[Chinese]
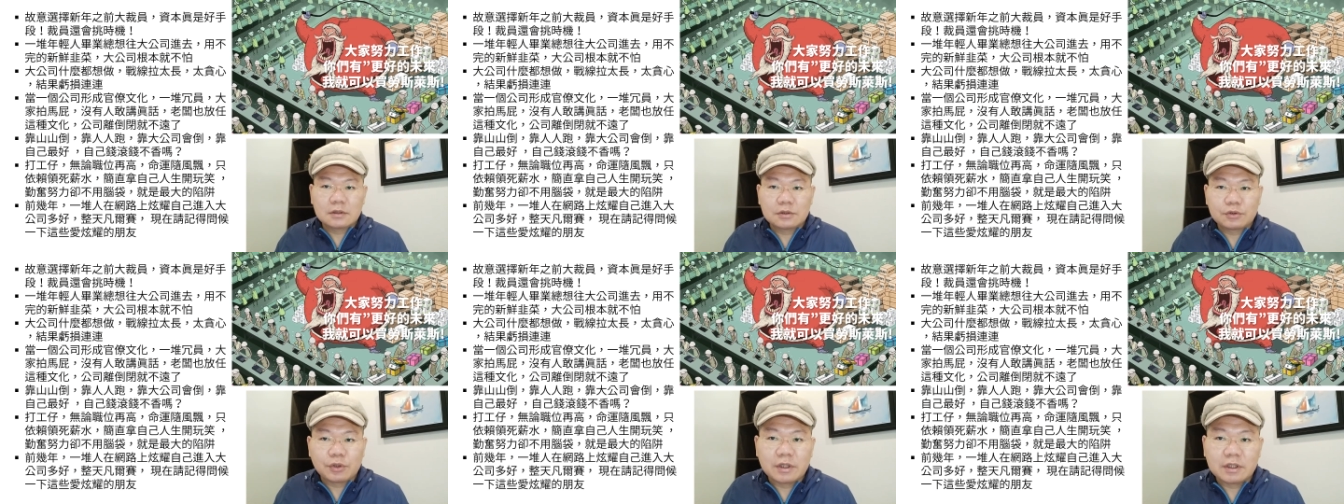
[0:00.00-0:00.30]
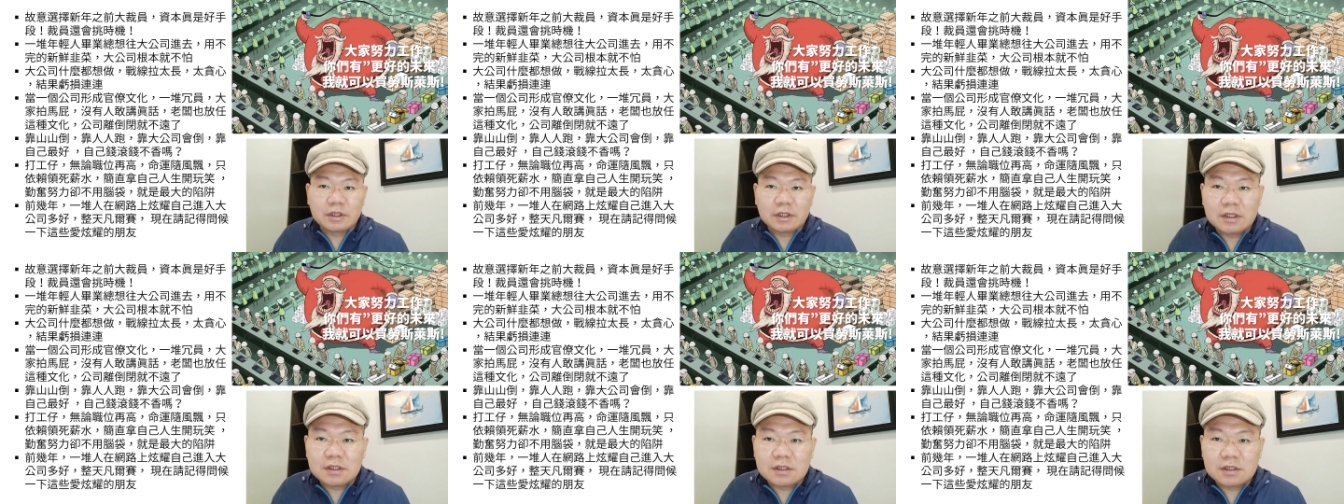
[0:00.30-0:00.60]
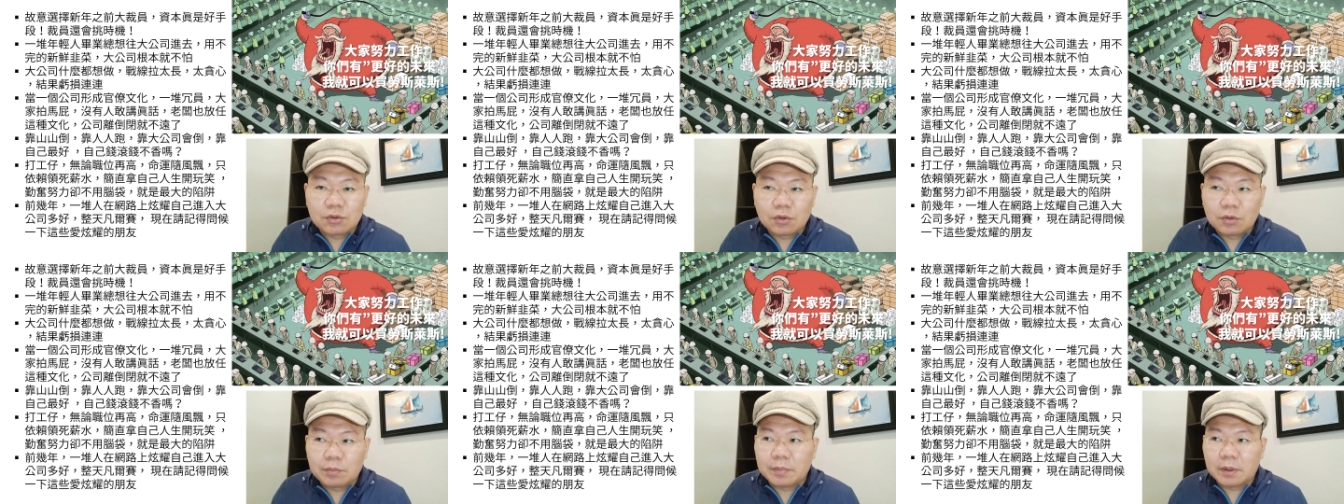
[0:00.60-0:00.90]
所以你意思
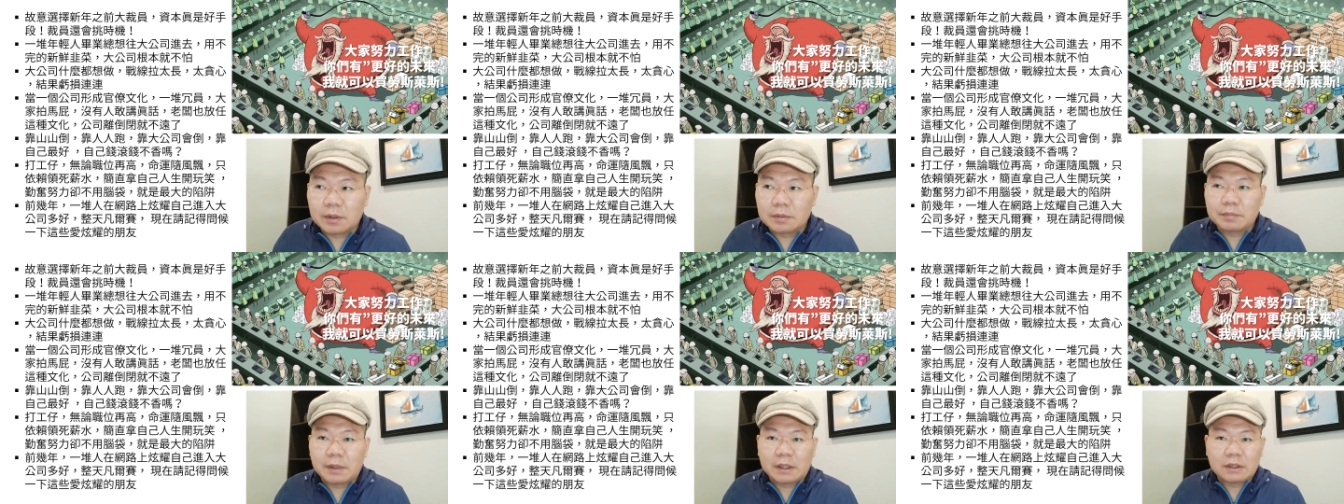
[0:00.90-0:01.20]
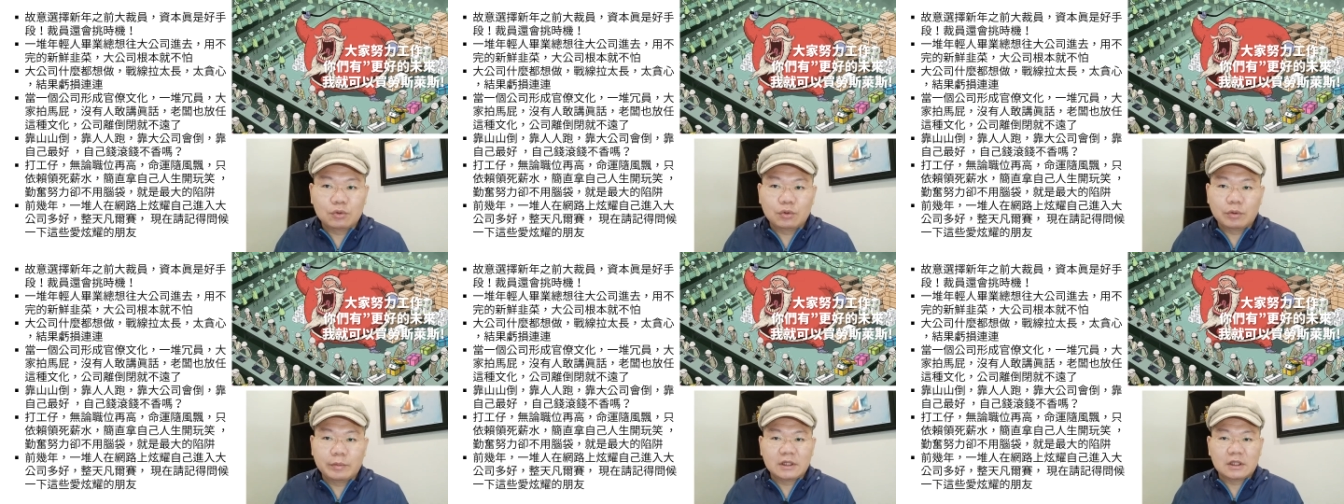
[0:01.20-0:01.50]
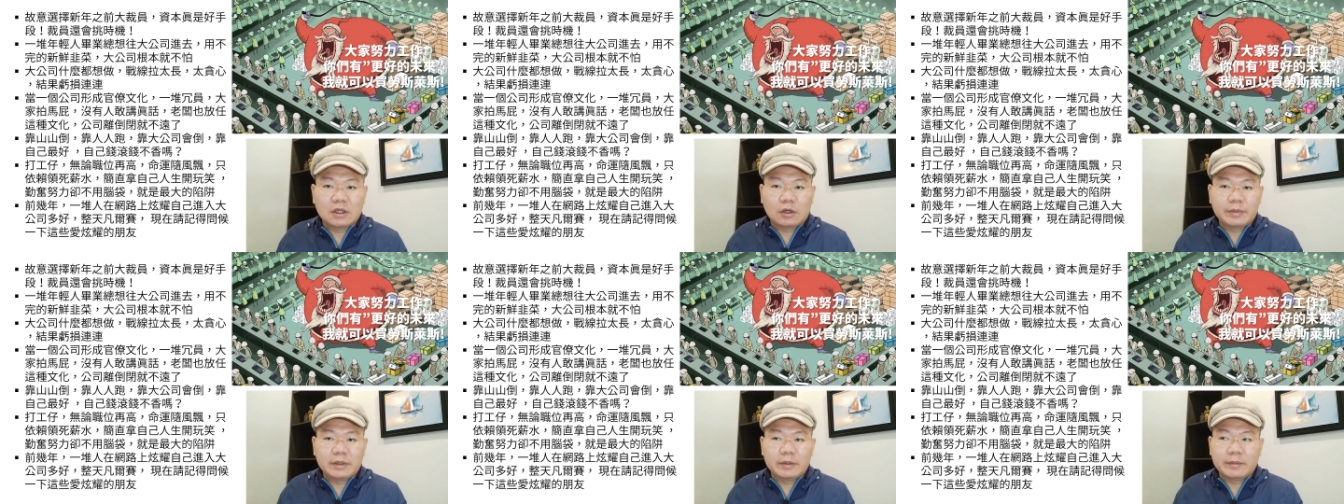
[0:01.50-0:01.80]
说百百度会不会
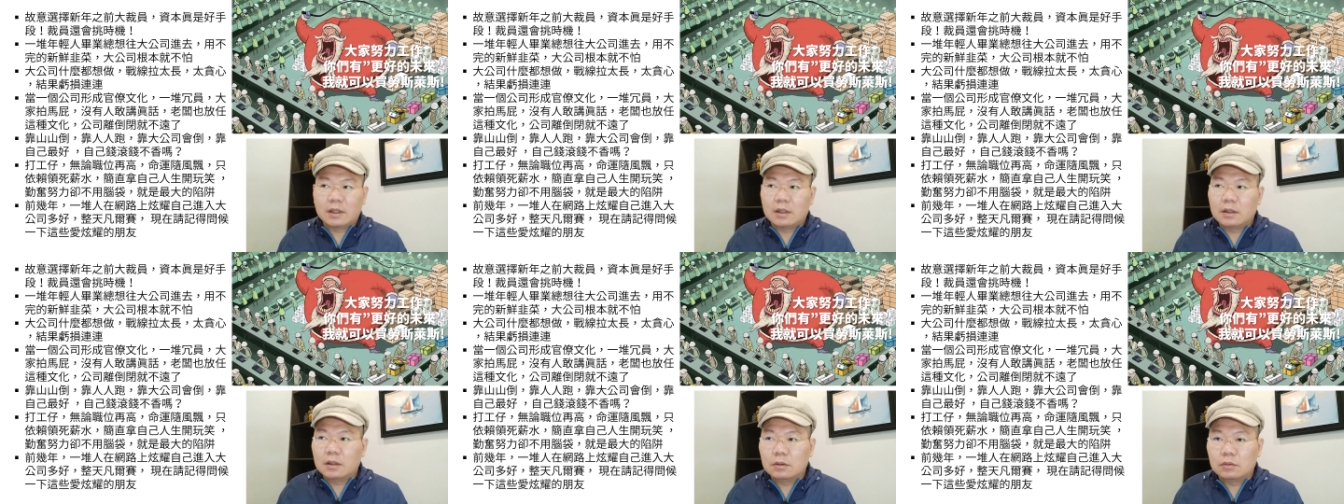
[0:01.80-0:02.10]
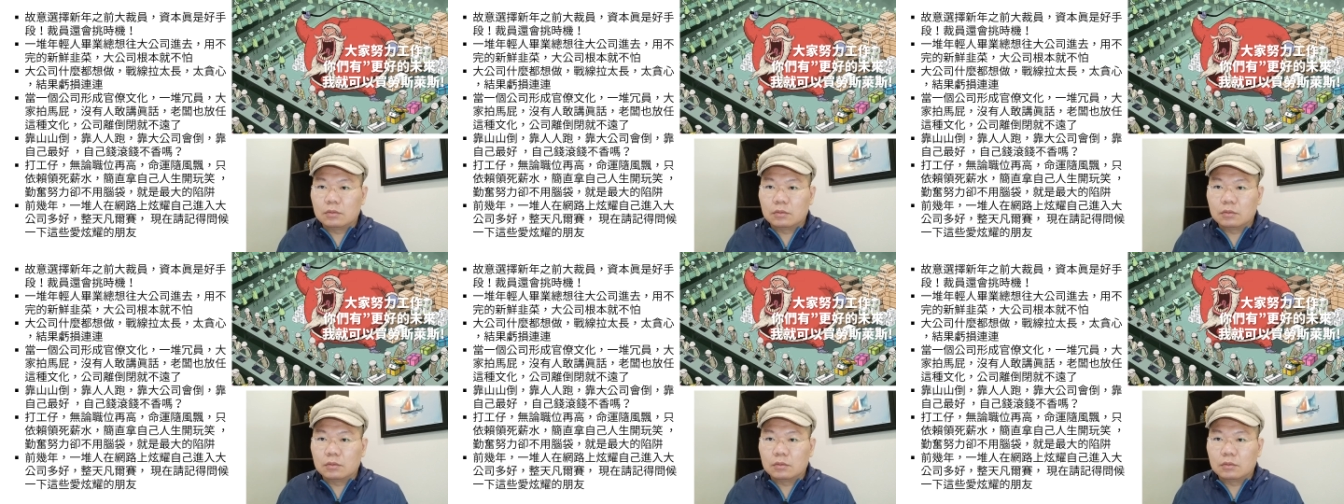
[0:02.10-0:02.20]
倒闭吗？